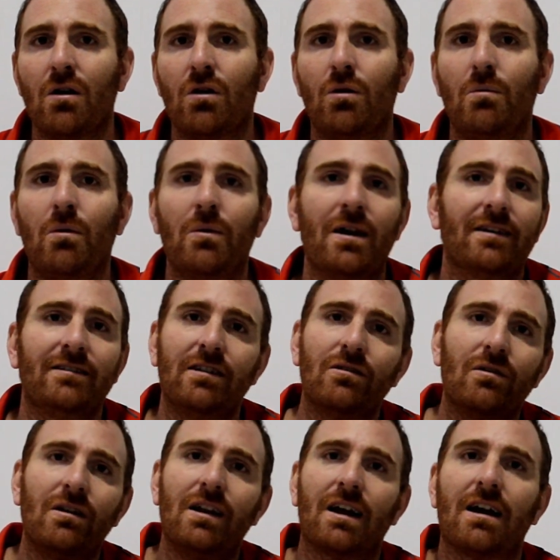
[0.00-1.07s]
como voy
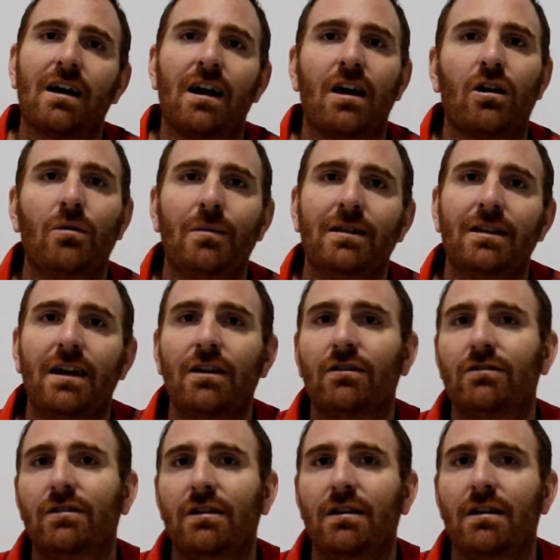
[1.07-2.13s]
haciendo en la caja de
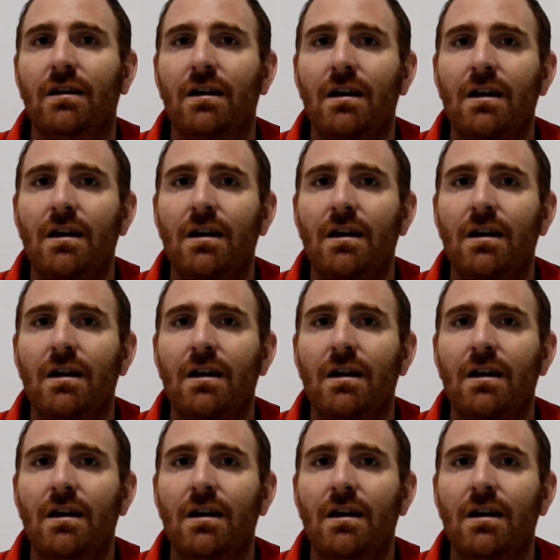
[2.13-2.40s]
comentarios y,